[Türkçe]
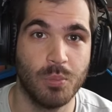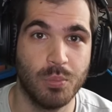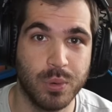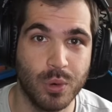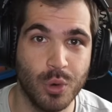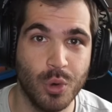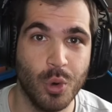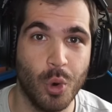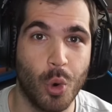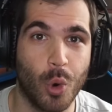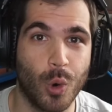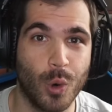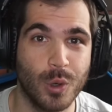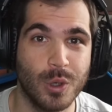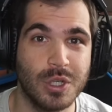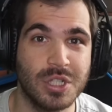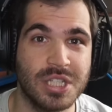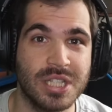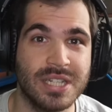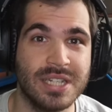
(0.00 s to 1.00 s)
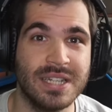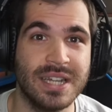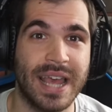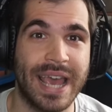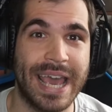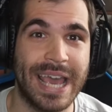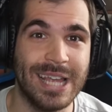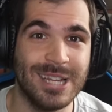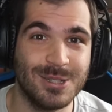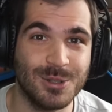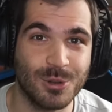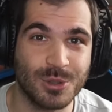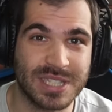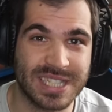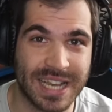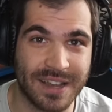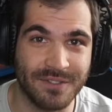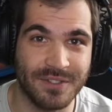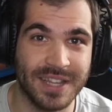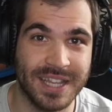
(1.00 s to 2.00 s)
Bu oyuncuların en çok
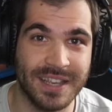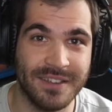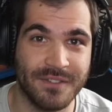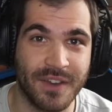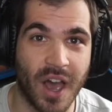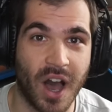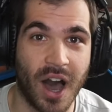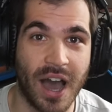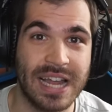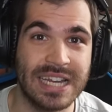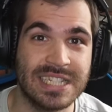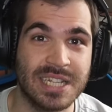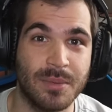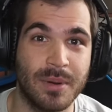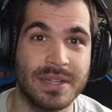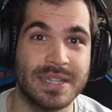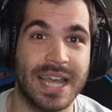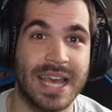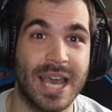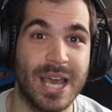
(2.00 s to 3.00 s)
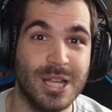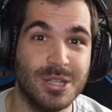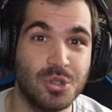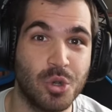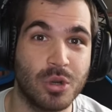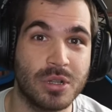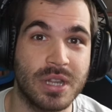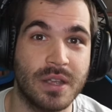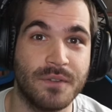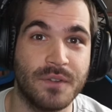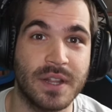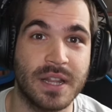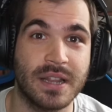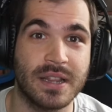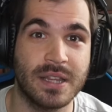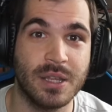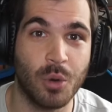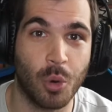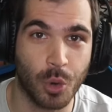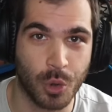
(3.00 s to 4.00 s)
sevdiği ve aynı zamanda en çok nefret
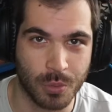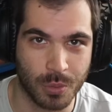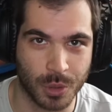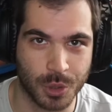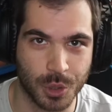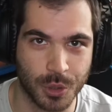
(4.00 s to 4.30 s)
ettiği oyun